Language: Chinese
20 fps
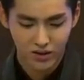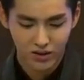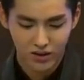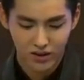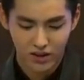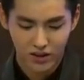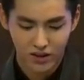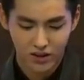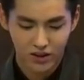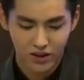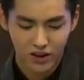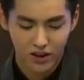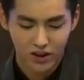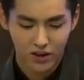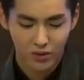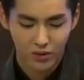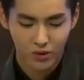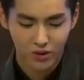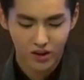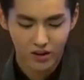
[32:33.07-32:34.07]
想知
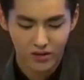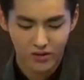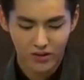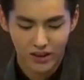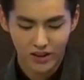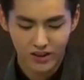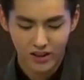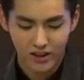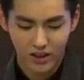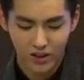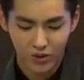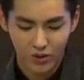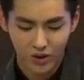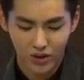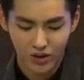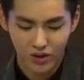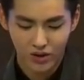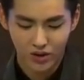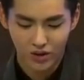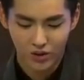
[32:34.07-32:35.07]
道吴亦凡在录
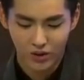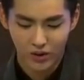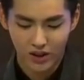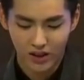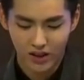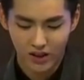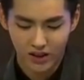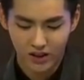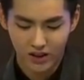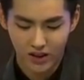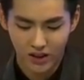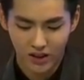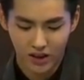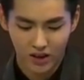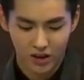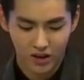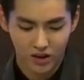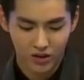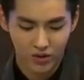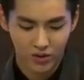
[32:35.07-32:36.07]
音室为了更
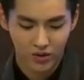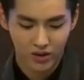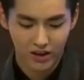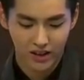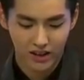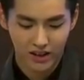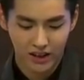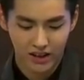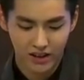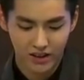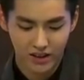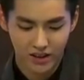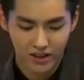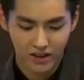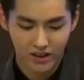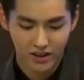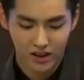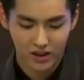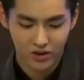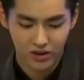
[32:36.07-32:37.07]
好的酝酿感情，
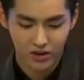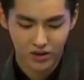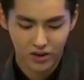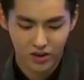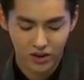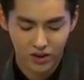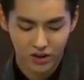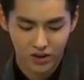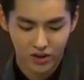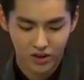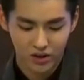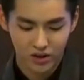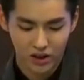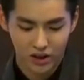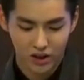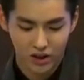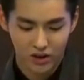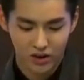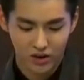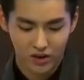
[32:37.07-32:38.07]
小。
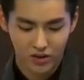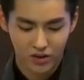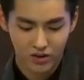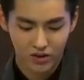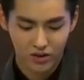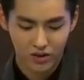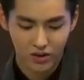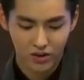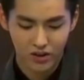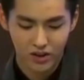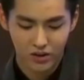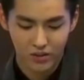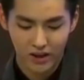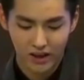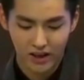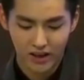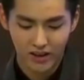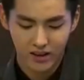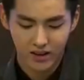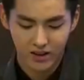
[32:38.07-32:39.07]
小酌几
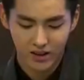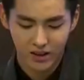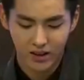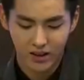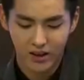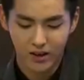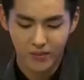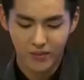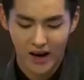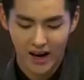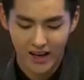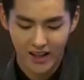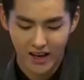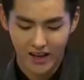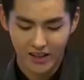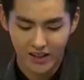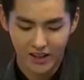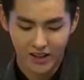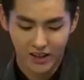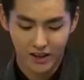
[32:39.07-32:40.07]
杯，是喝白的
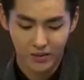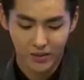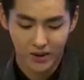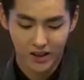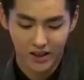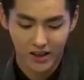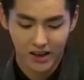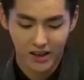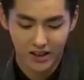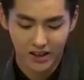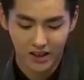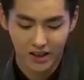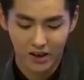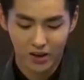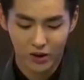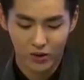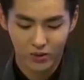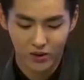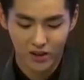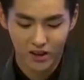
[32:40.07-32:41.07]
还是喝啤的还是喝
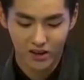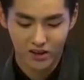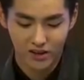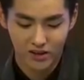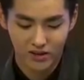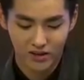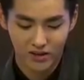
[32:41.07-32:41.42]
红的？